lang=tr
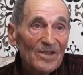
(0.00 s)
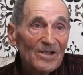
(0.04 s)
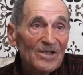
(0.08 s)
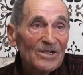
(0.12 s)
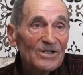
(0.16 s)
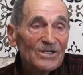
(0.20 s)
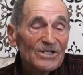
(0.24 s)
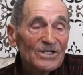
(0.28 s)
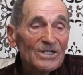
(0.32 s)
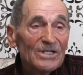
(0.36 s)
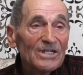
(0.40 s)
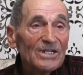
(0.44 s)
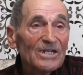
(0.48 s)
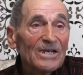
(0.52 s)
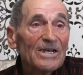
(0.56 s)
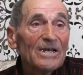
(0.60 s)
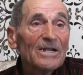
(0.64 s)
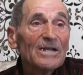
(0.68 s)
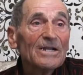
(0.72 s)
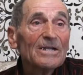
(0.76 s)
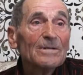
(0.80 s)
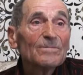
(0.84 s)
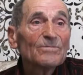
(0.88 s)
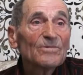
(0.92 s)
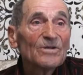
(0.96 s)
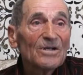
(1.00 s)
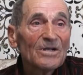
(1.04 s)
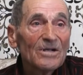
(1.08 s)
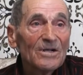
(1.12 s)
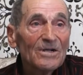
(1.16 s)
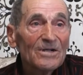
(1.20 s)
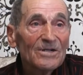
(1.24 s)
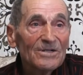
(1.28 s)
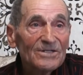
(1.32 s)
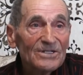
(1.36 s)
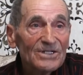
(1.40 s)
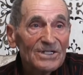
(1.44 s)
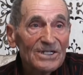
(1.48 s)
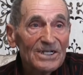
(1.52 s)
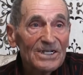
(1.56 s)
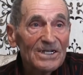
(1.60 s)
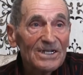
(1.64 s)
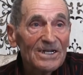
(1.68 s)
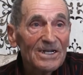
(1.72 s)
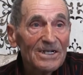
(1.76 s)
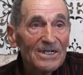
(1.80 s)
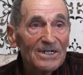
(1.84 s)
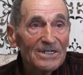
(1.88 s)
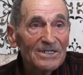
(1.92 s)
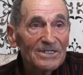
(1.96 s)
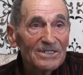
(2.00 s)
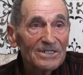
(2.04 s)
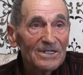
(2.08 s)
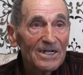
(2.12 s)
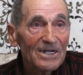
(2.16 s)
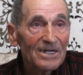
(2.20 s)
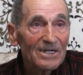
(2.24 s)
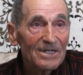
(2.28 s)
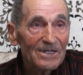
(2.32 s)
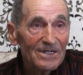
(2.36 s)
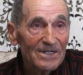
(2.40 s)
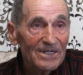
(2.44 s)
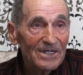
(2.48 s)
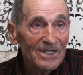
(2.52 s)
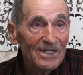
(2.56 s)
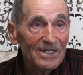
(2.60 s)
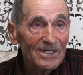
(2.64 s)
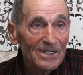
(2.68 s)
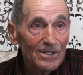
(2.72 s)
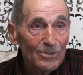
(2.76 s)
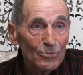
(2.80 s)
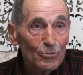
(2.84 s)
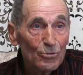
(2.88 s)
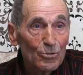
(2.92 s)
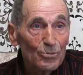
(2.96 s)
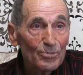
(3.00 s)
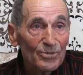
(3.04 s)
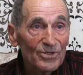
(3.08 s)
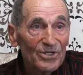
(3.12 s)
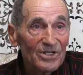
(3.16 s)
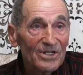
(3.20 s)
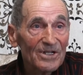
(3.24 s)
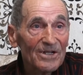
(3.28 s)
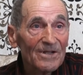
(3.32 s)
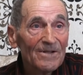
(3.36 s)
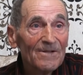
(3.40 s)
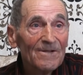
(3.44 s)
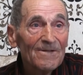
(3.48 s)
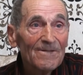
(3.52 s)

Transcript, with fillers: Şimdi geleyim, çiğre insan, gel de dur burada.